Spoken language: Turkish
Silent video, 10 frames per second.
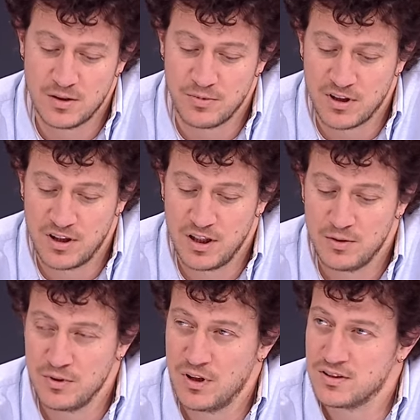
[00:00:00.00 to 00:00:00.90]
gibi
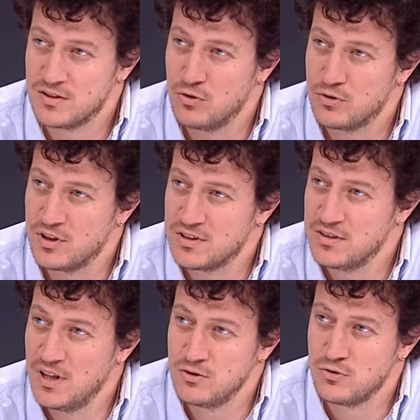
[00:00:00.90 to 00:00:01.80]
kariyerimin aslında
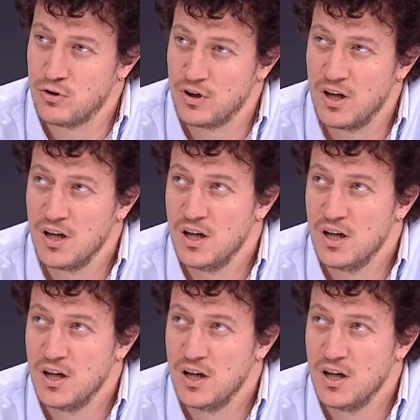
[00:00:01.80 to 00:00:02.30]
ortasından sonra